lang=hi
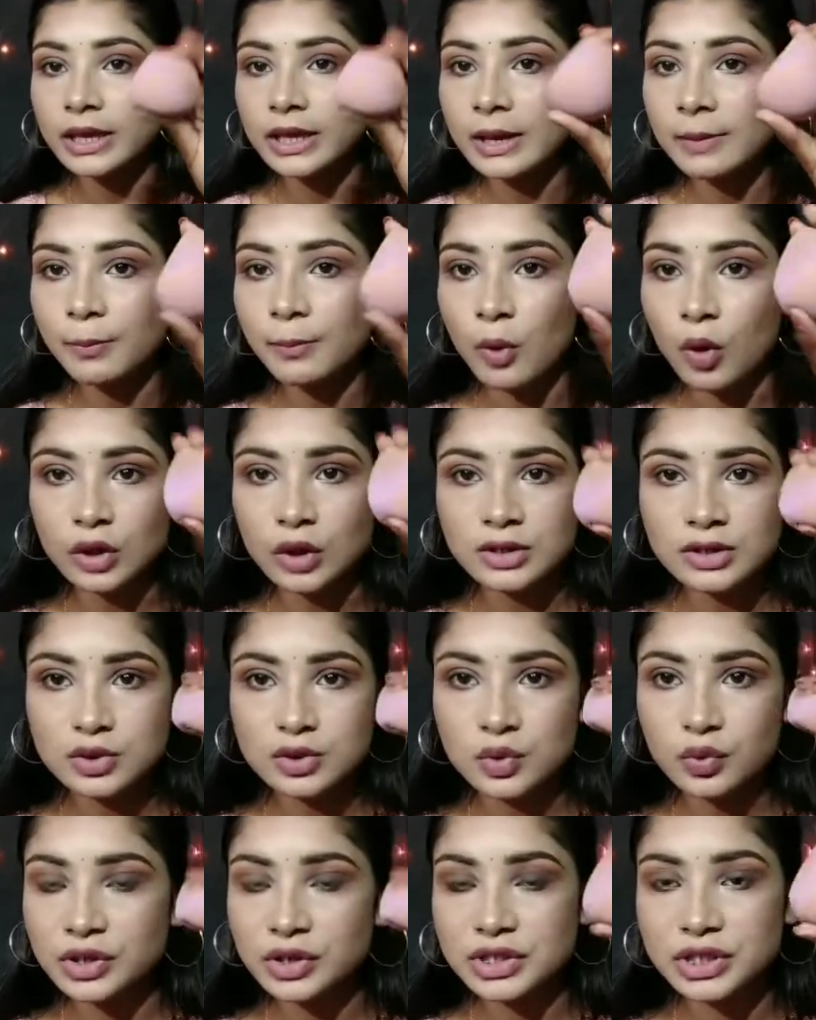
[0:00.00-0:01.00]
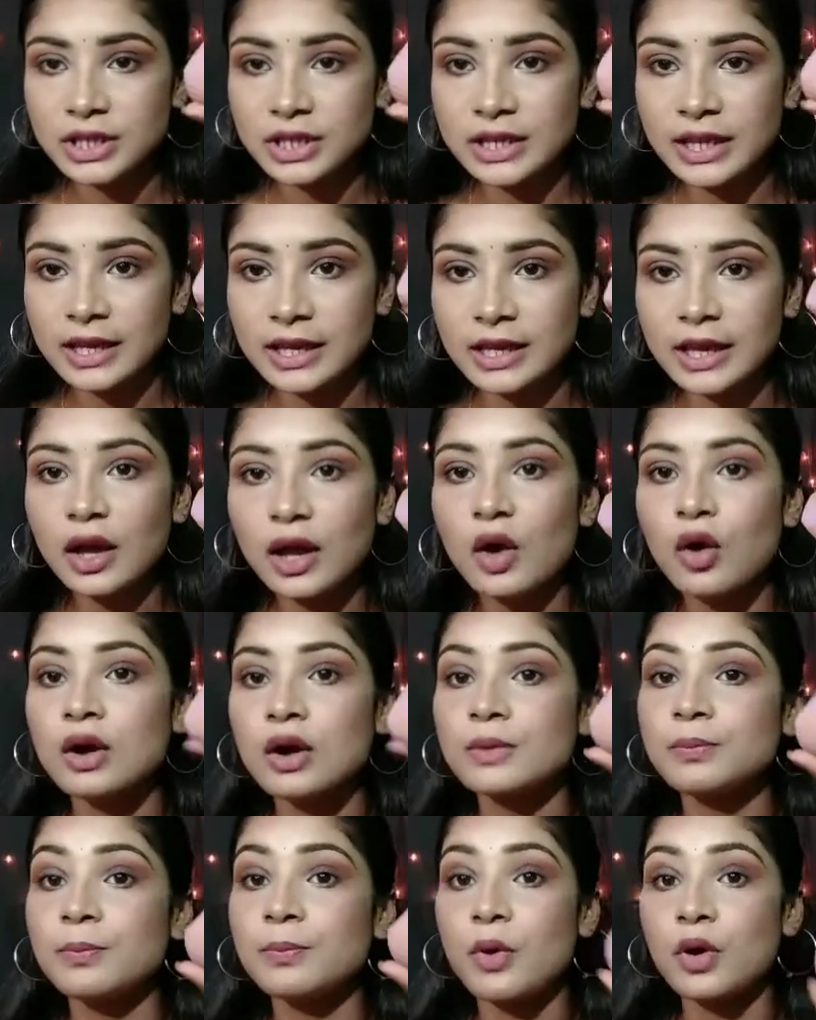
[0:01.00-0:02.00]
ये बहुत स्क्विशी नहीं है
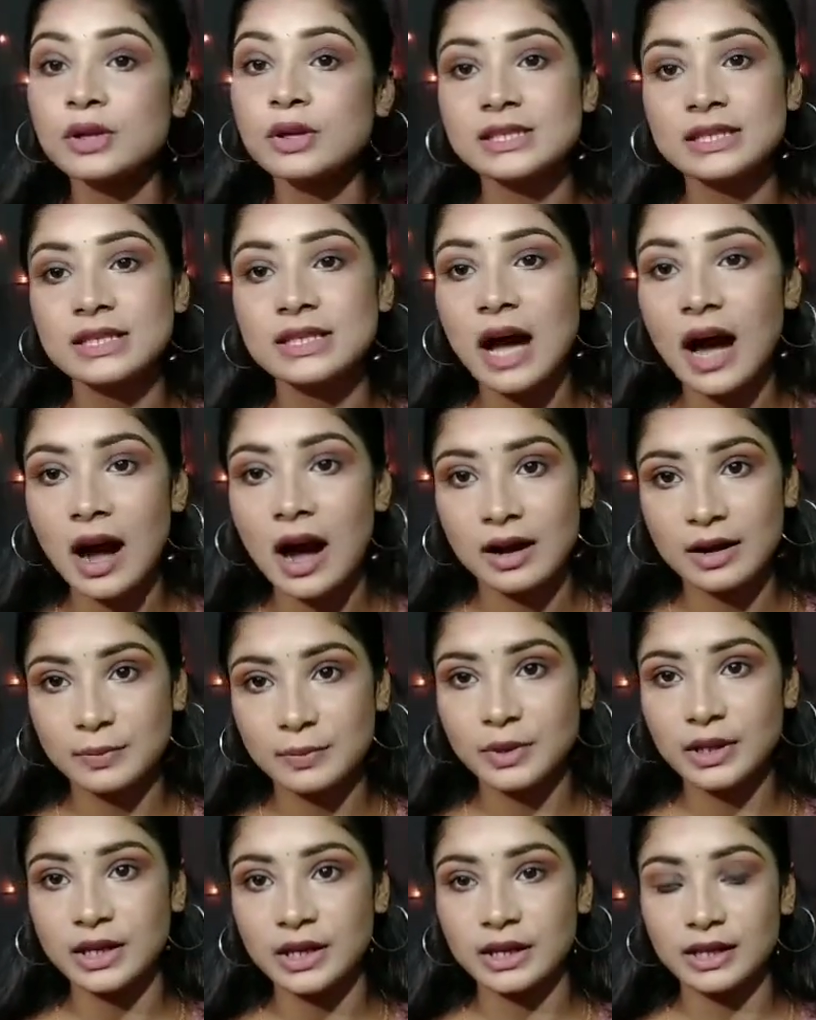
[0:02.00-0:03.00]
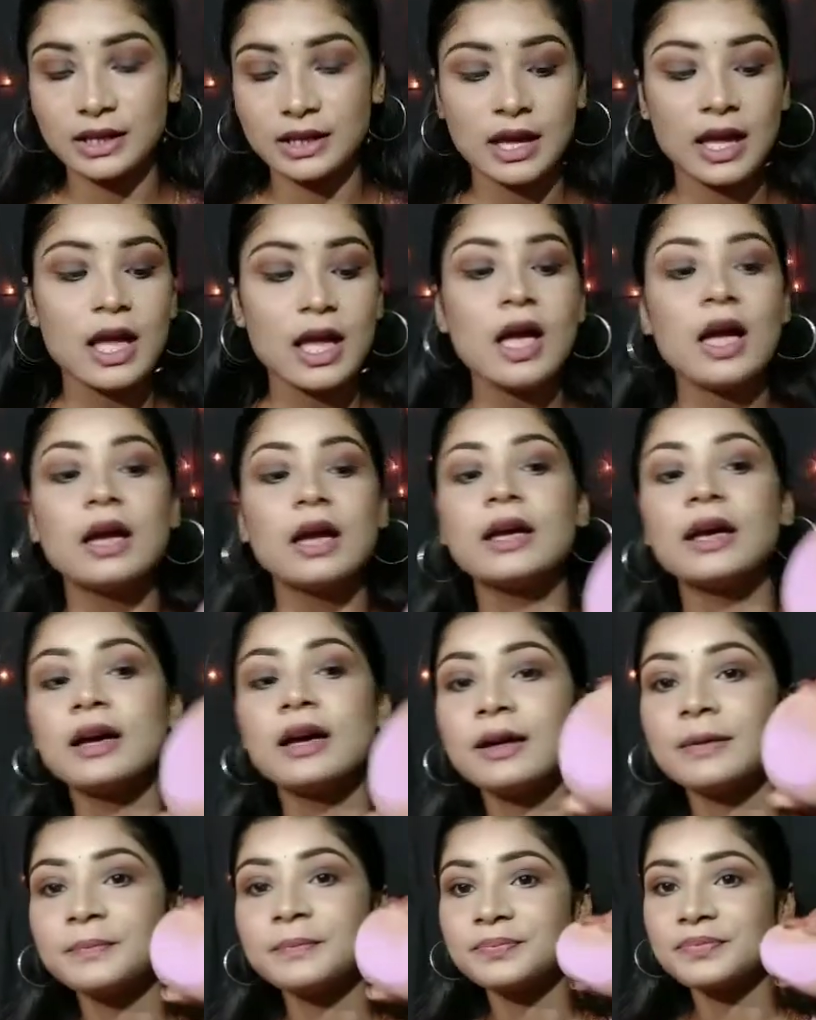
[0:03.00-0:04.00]
और बहुत ज्यादा हार्ड भी नहीं
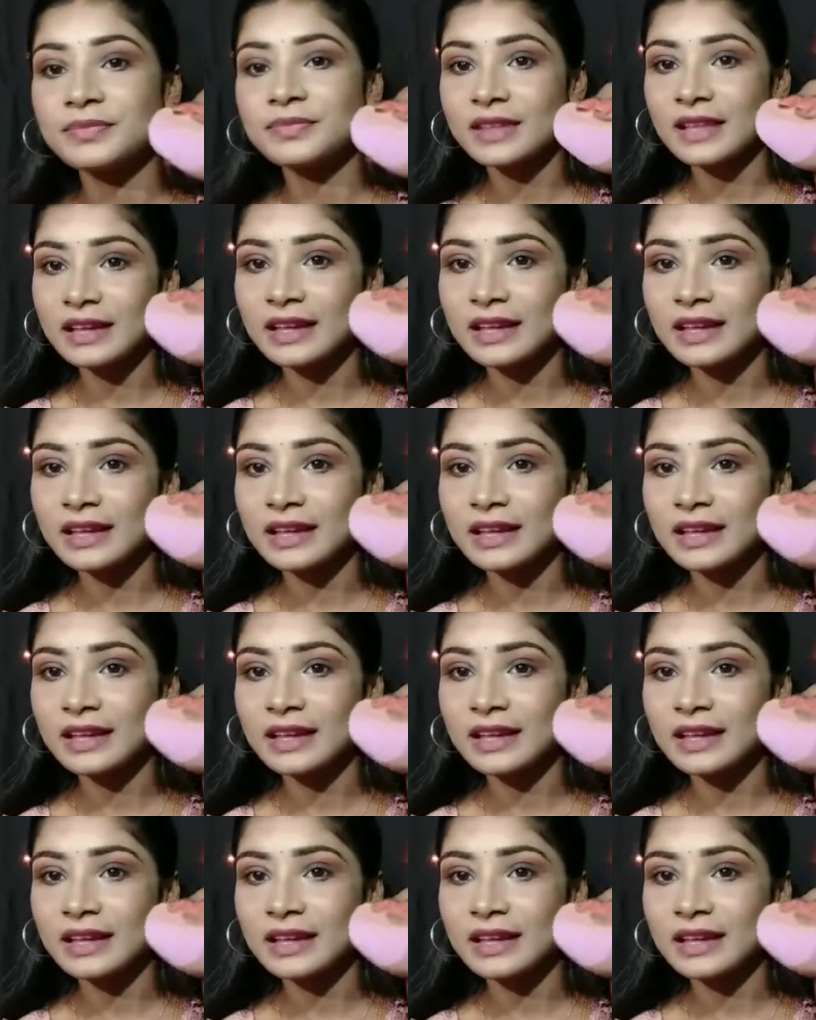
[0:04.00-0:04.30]
है um,